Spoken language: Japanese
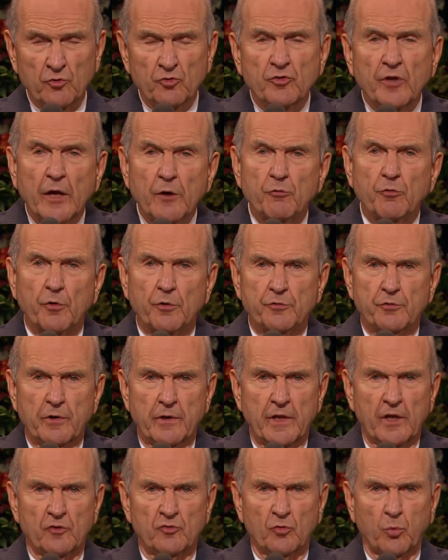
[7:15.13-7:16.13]
モルモン書
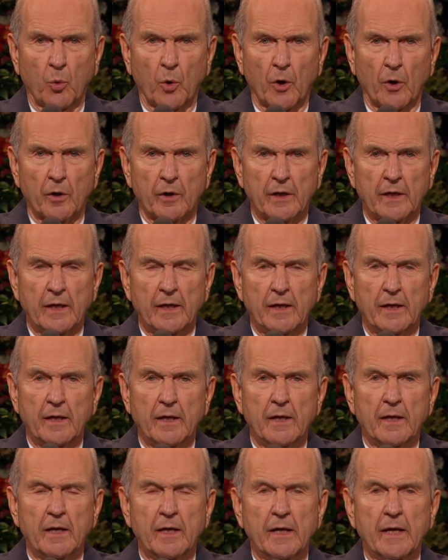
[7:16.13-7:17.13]
はこの技の中
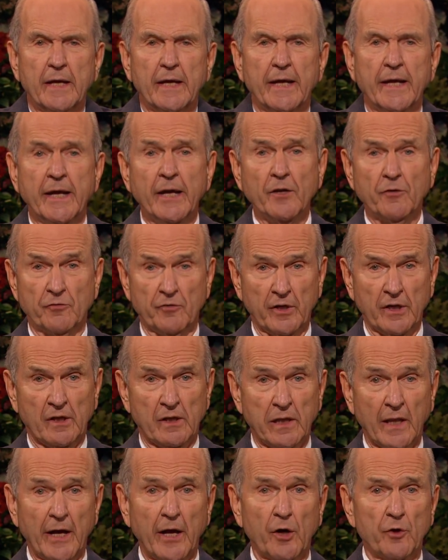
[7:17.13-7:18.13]
心を成していま
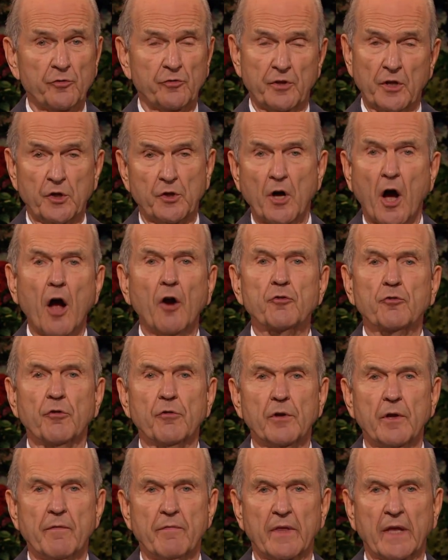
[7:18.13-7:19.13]
す。
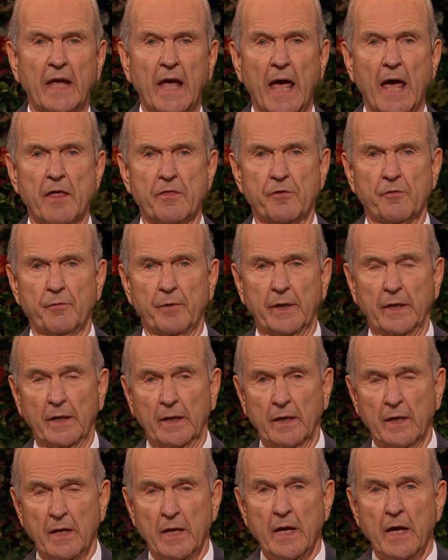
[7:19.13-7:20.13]
集合の
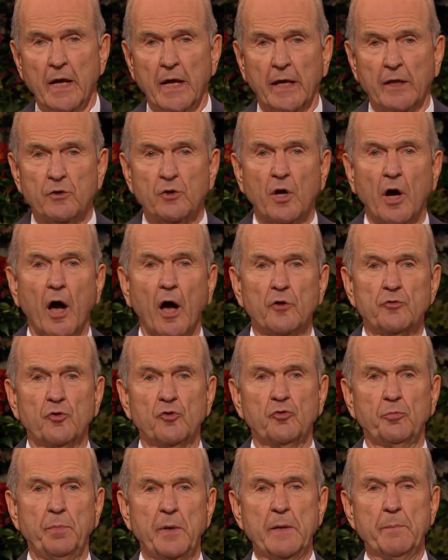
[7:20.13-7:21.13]
教義を宣言し、
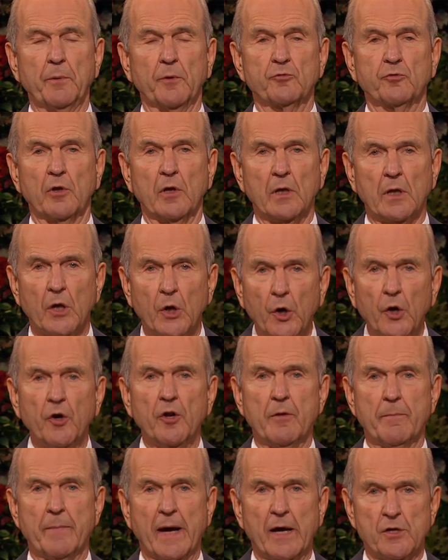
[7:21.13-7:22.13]
また
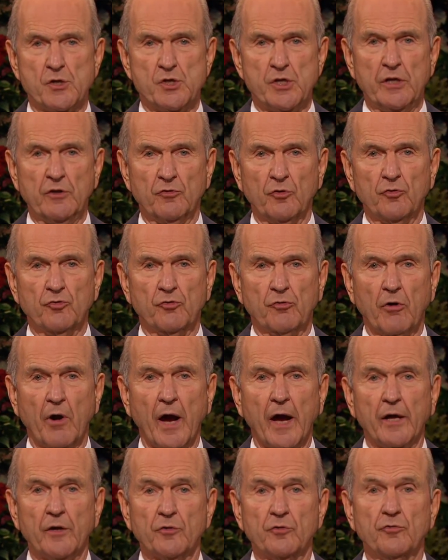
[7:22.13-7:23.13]
イエス・キリストについて学
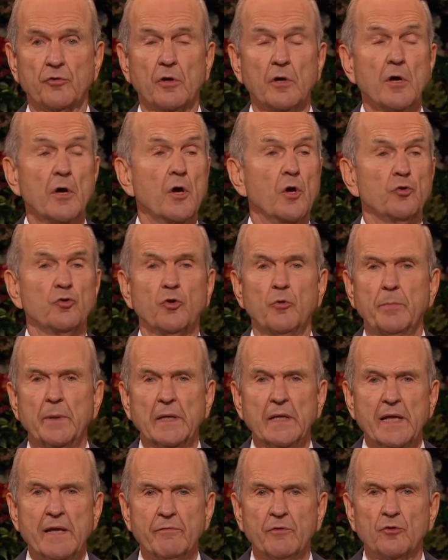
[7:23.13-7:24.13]
び、
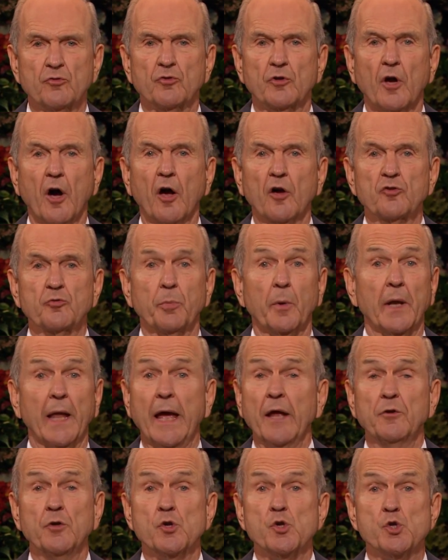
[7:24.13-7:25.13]
その福音を
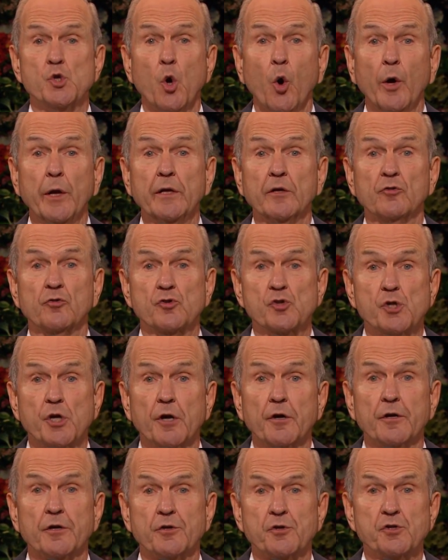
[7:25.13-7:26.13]
信じ、教
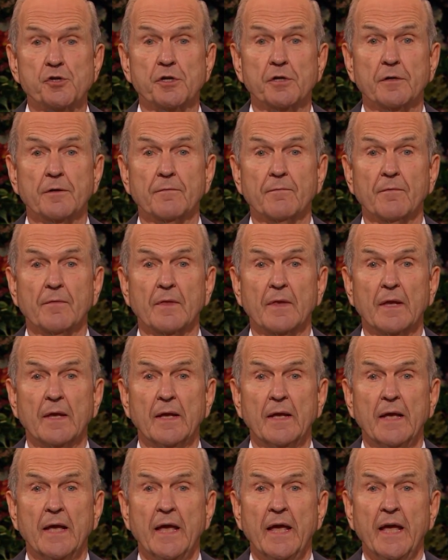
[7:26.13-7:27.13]
会に加わるよ
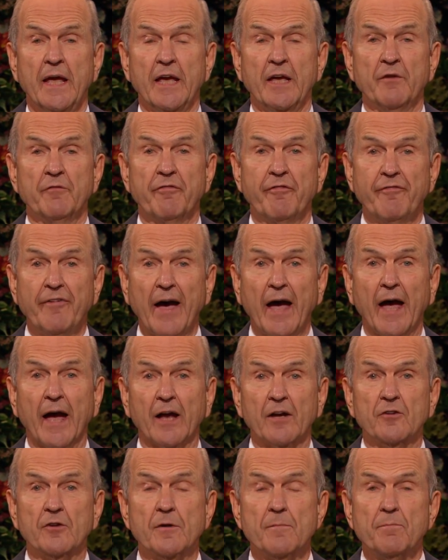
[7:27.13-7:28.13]
う人々を促し
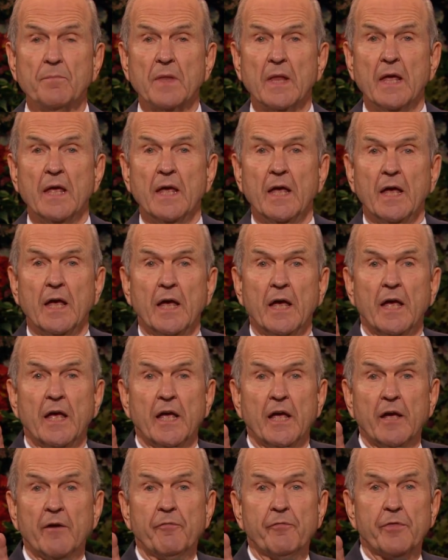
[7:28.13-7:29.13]
ます。
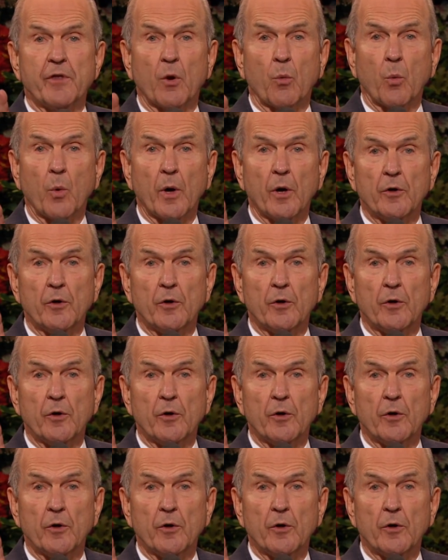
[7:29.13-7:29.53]
実際、